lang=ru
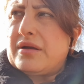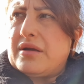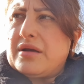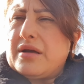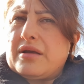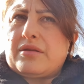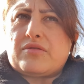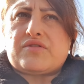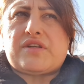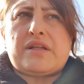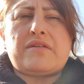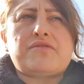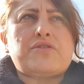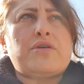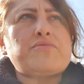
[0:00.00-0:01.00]
Но дело
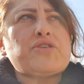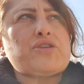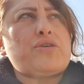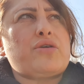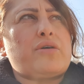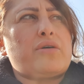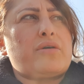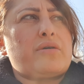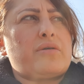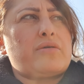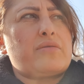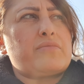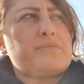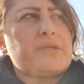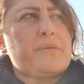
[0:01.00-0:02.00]
в том, что
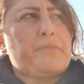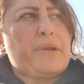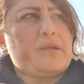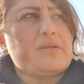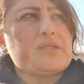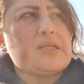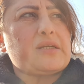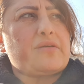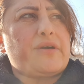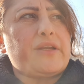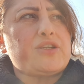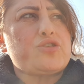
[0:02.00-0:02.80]
мне полиция говорит,